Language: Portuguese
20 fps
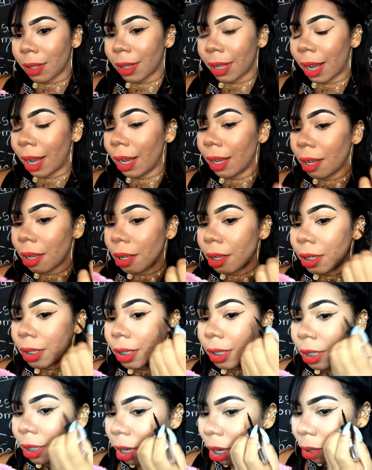tá?
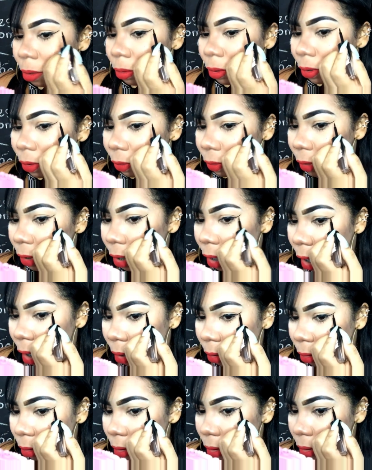Não no
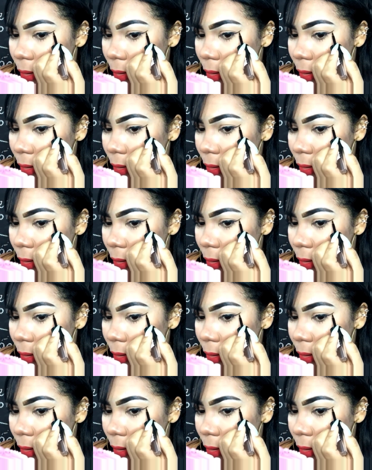final.